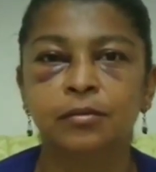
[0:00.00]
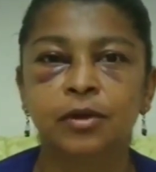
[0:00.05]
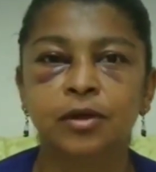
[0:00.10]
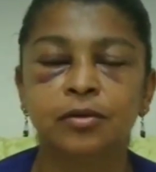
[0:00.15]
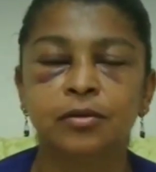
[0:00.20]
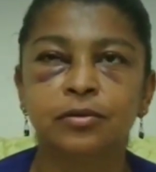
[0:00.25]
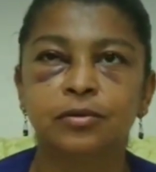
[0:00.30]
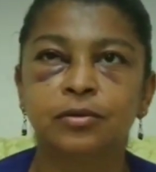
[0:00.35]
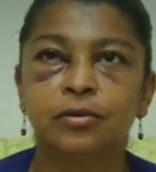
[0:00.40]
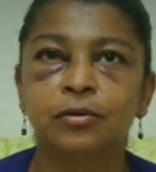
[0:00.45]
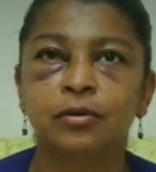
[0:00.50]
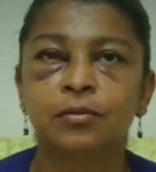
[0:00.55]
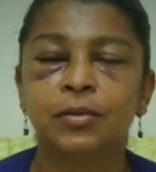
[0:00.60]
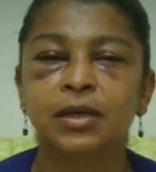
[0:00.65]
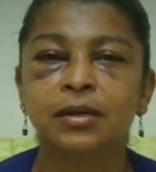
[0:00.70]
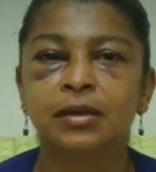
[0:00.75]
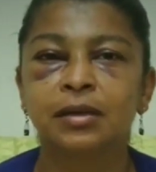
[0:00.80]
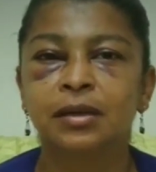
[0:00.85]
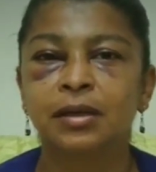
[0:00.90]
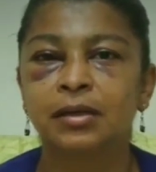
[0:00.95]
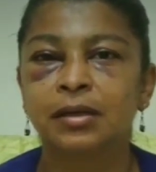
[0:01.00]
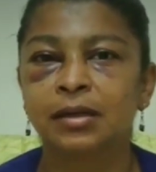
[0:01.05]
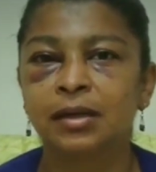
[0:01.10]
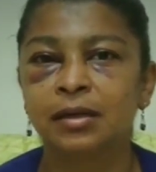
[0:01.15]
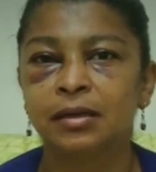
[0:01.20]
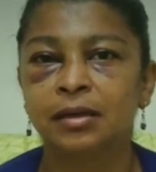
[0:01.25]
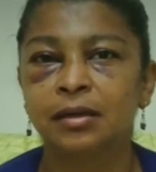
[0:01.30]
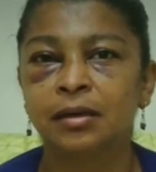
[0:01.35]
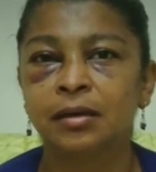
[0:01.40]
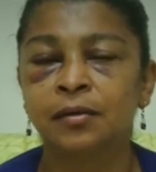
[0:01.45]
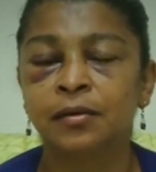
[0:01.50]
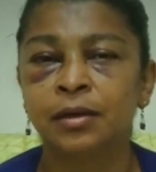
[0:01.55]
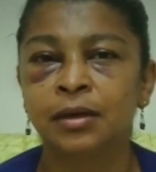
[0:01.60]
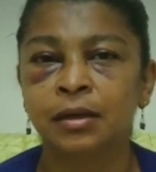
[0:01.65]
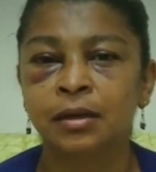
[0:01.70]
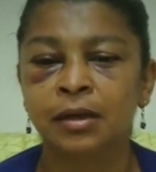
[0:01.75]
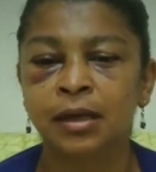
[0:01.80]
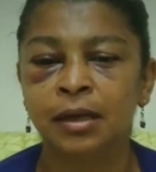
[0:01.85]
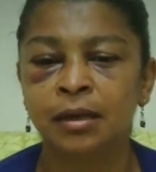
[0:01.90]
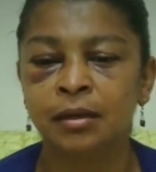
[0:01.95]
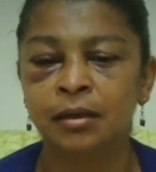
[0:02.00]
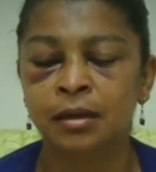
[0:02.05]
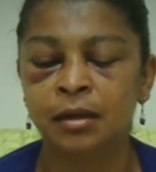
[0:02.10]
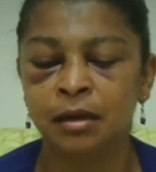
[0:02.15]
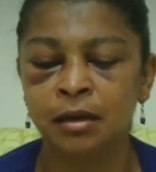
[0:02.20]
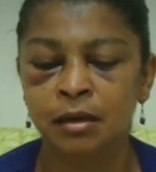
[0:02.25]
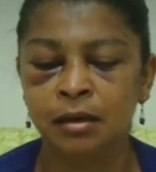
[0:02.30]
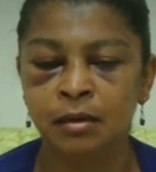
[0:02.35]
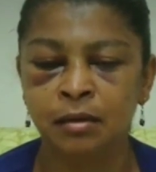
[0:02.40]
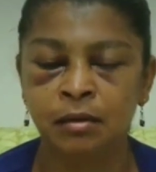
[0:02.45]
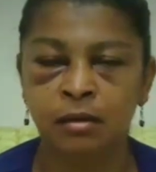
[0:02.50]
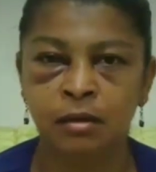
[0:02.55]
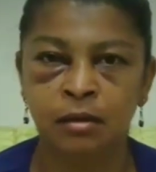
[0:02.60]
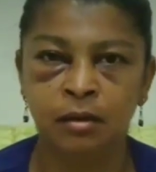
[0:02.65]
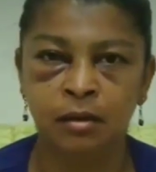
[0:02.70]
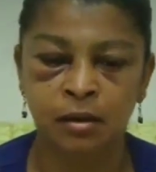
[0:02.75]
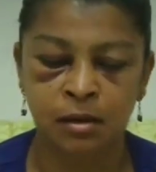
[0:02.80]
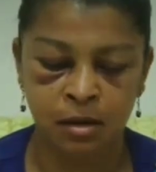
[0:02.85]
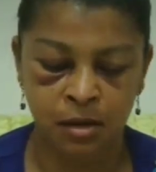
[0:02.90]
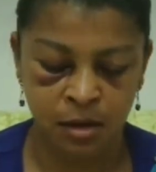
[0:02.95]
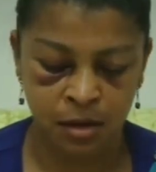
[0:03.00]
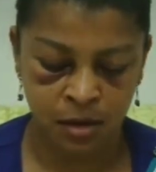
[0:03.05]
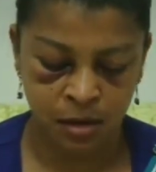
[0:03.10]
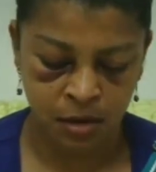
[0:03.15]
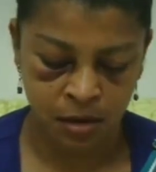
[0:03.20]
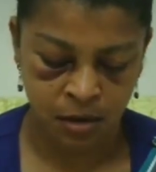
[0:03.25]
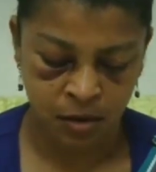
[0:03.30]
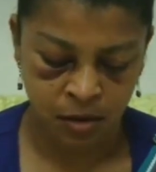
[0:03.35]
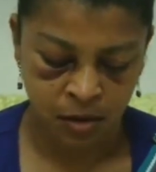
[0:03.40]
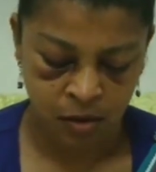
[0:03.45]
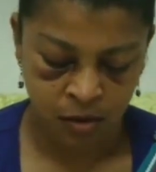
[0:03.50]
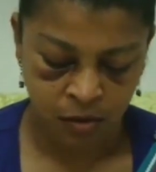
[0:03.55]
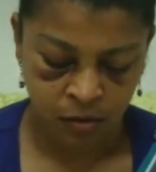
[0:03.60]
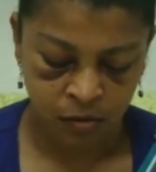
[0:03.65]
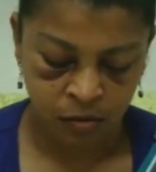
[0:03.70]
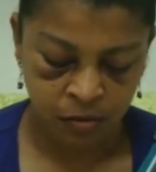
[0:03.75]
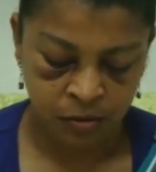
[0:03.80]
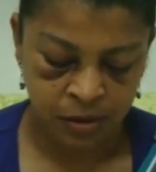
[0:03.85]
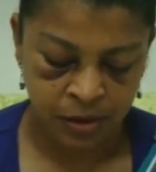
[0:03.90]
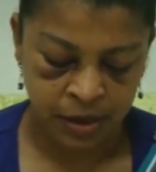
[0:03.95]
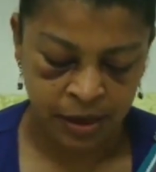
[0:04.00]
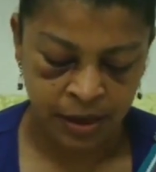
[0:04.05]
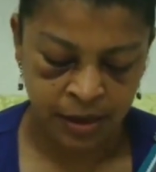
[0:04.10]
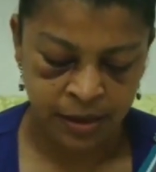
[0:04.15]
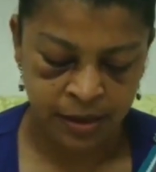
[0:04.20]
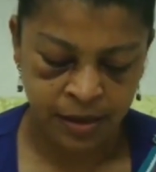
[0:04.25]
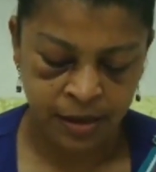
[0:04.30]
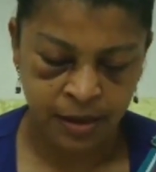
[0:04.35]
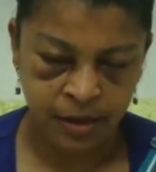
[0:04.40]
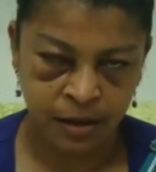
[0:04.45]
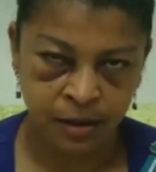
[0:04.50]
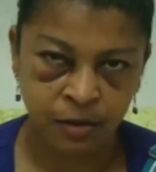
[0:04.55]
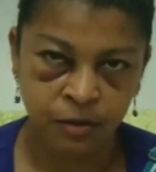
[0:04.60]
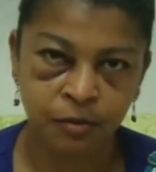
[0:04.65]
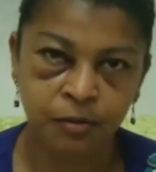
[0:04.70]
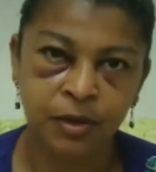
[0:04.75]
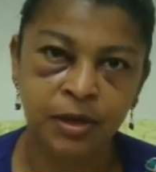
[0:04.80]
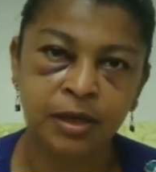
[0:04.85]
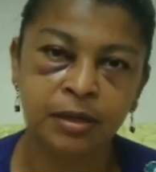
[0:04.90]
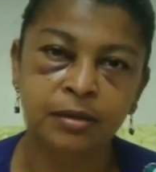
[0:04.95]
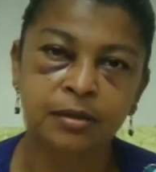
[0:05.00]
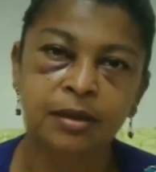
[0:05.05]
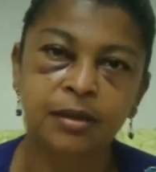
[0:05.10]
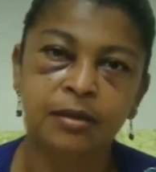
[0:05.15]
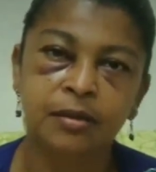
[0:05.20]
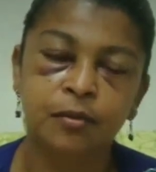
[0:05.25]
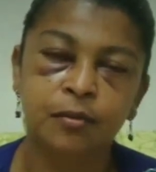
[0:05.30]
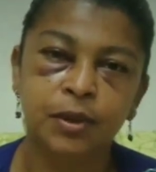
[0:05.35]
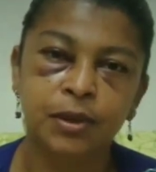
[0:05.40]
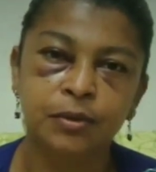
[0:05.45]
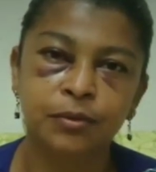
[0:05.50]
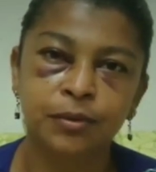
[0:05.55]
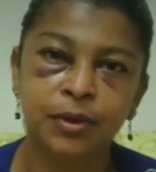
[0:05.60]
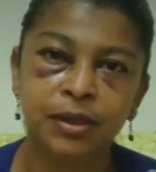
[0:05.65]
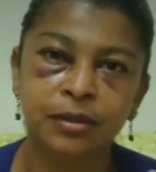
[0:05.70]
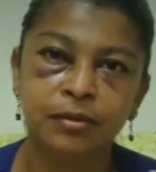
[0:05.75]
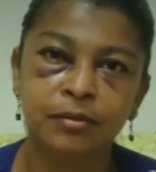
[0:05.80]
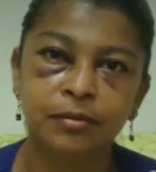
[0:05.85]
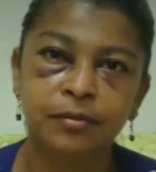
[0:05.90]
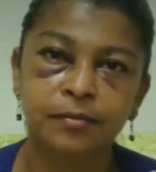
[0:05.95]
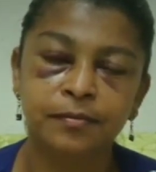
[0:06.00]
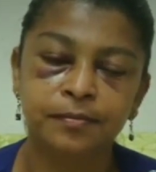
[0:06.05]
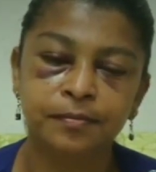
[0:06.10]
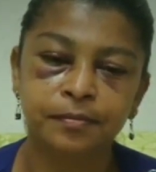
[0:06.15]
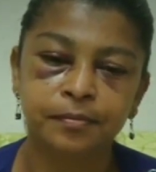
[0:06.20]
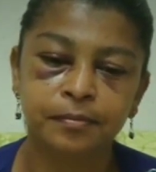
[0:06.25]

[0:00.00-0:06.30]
Bueno, soy Marta Candelaria Ríos Hernández, con la edad de 44 años.